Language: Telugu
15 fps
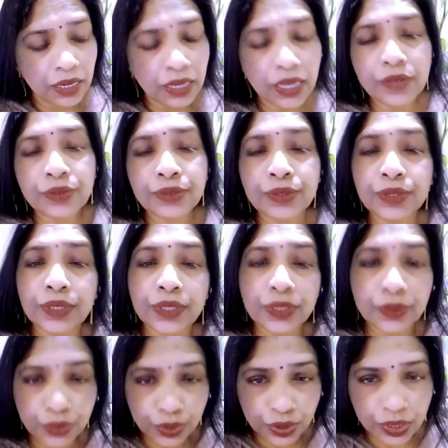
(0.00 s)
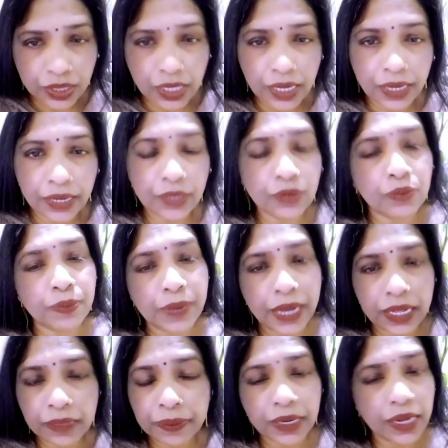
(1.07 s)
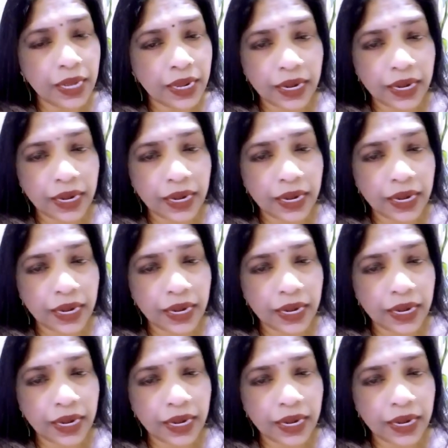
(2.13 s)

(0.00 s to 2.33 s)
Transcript: నేను నిన్ను చూస్తానులే నువ్వు బాధపడగా